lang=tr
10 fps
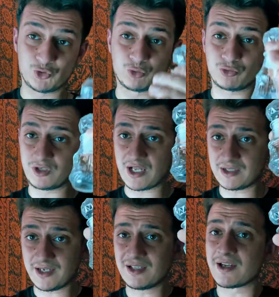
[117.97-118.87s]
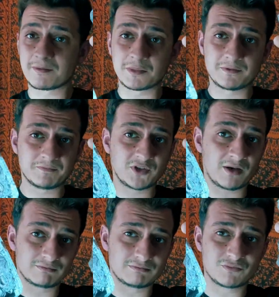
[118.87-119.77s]
çok güzel değiller mi?
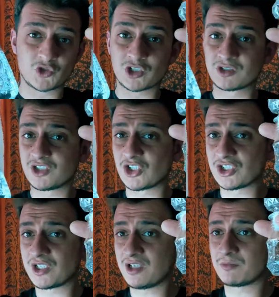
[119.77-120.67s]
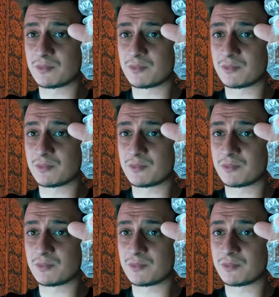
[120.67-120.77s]
Tam cadı işi değil